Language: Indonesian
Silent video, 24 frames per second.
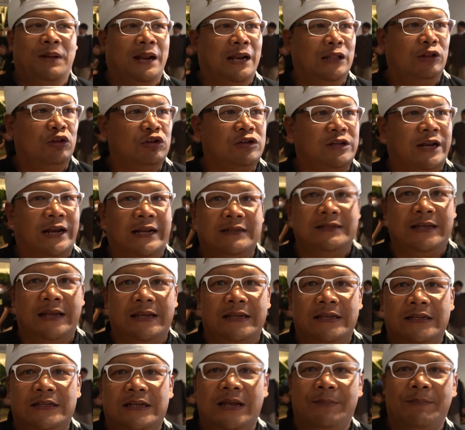Parantos di
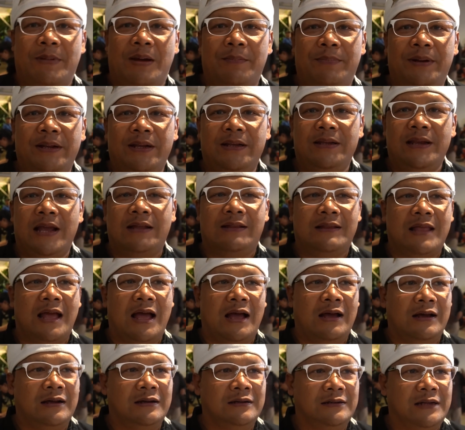Jisem Abdi
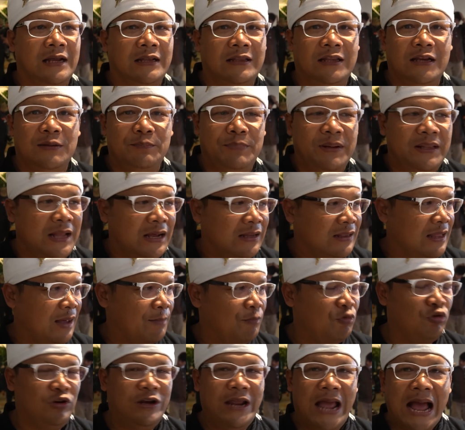Nyata Jantan eh, Bintang
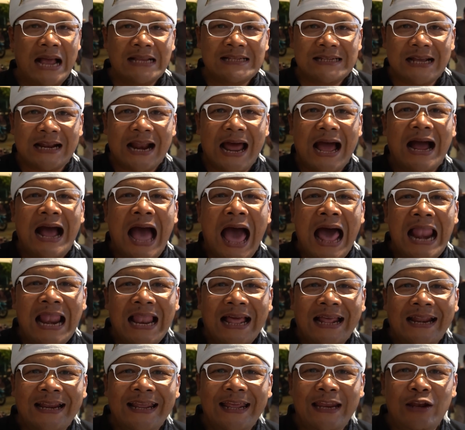Tamu di acara
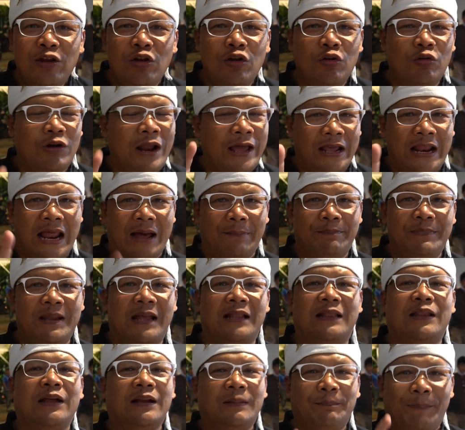Ngaler Ngidul Ulah hilap
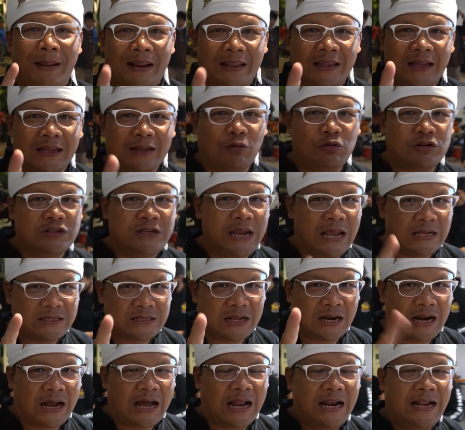nyatang panteng terus di
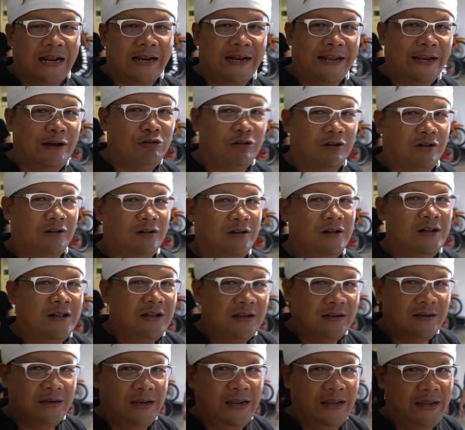acara Ngaler Ngidul
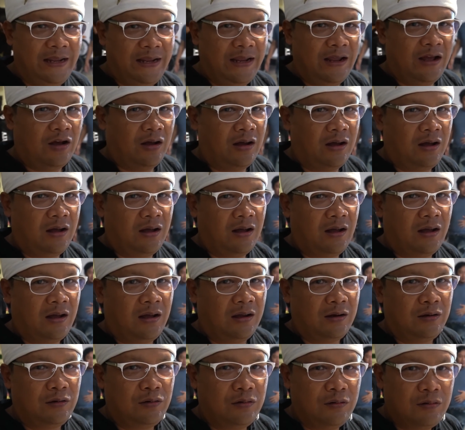Di
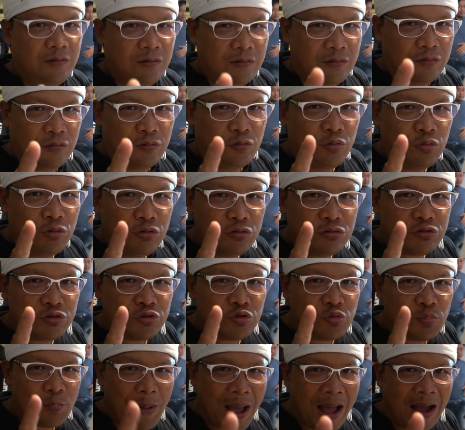uh, Dul
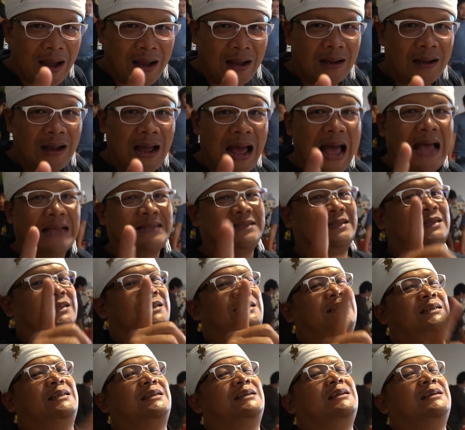Sumbang Asli